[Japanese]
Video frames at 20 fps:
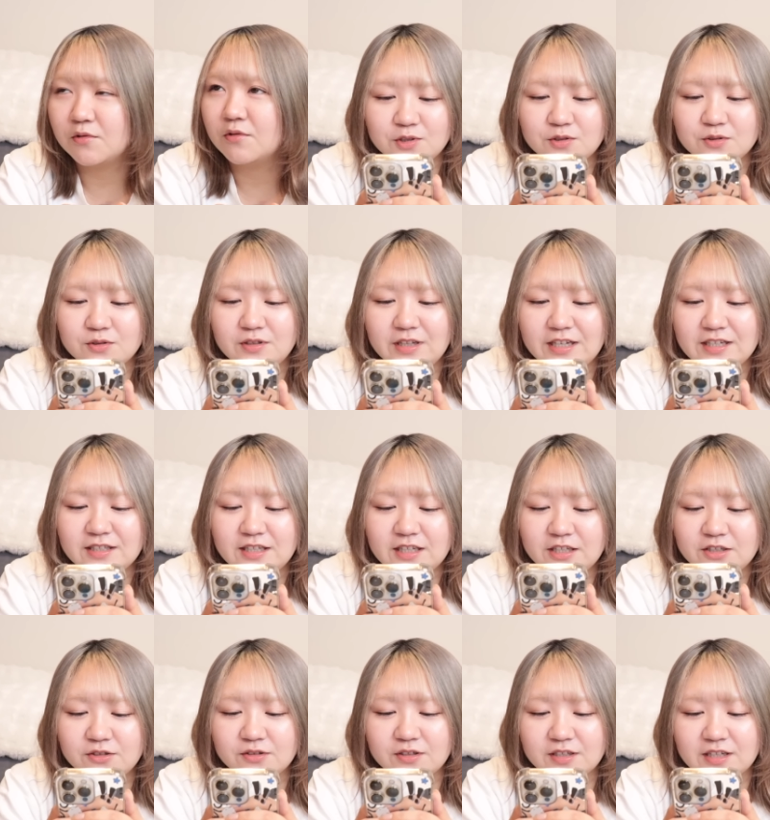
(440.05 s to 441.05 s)
10年
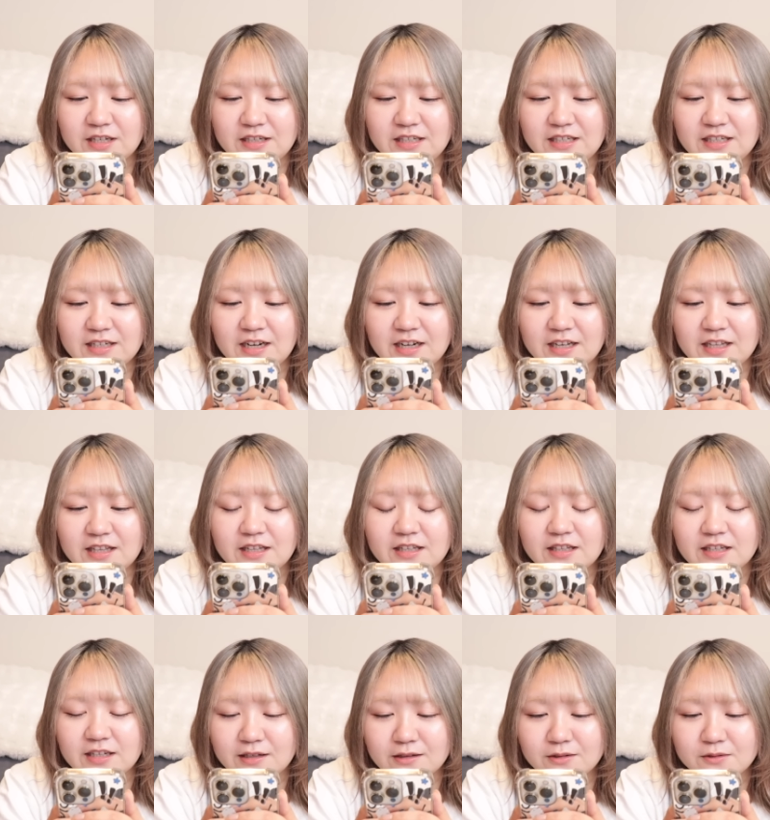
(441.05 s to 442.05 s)
選手になりかけて
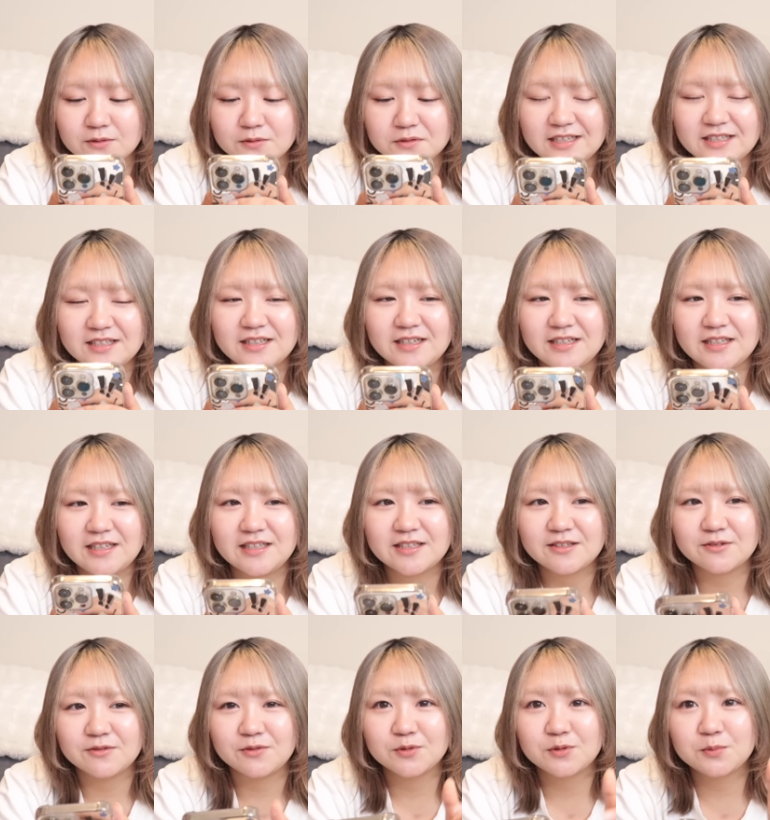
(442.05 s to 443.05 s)
んだけどさすがに
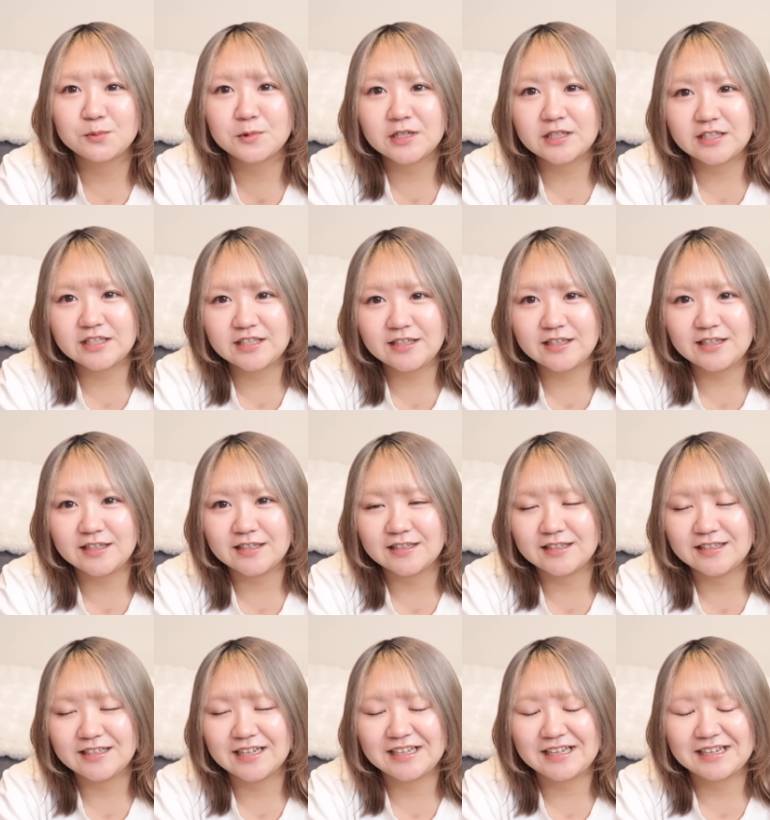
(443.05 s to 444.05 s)
そのお友達
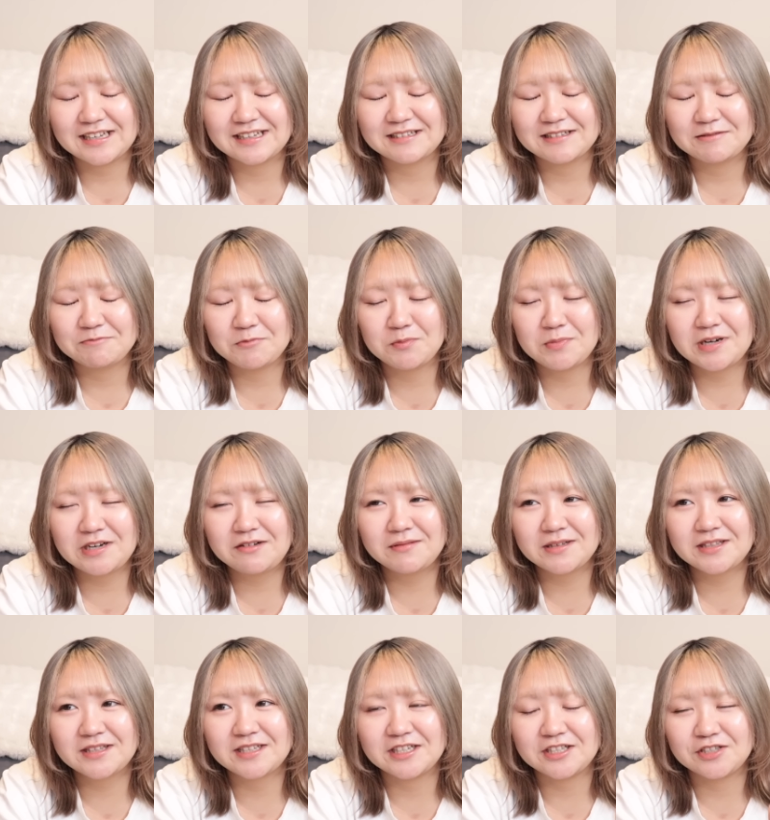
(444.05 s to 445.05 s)
に「いやいや
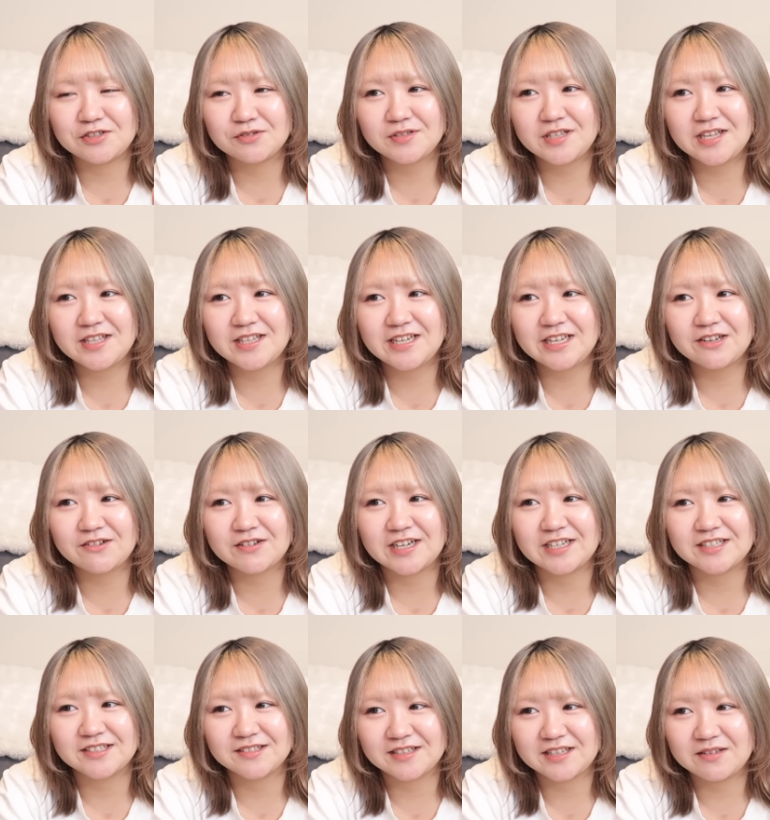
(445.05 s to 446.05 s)
モバイルバッテリー充電できる
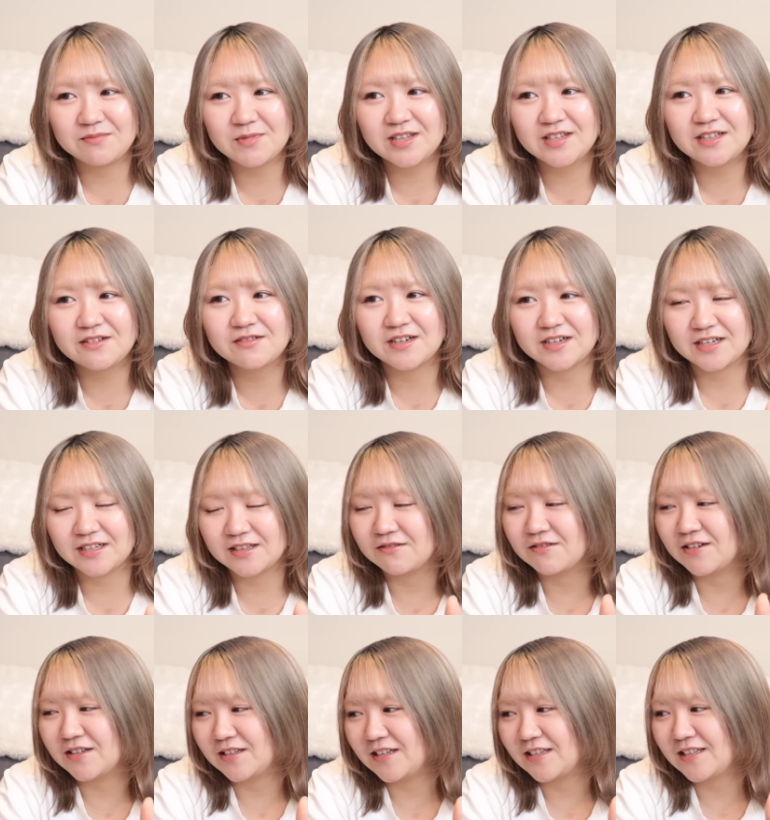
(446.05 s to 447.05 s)
回数決まってるから」って
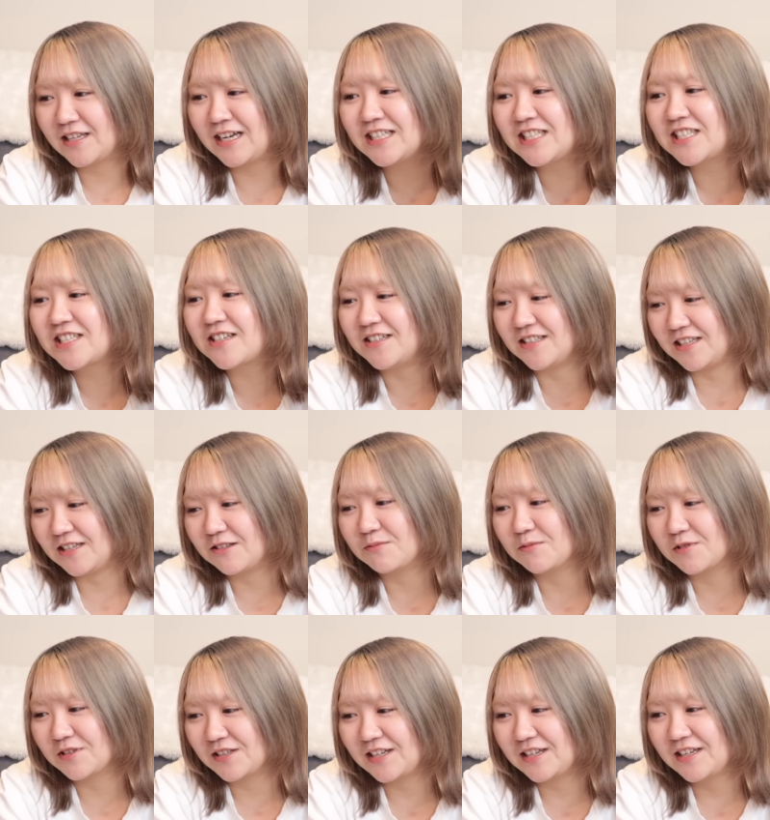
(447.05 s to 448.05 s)
言われて確かにと
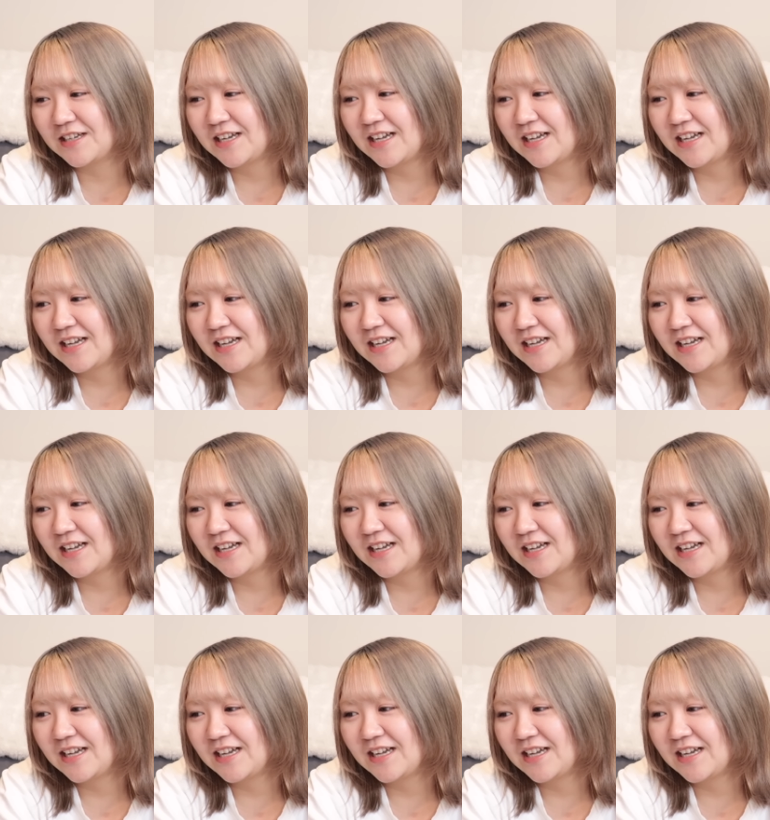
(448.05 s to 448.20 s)
思って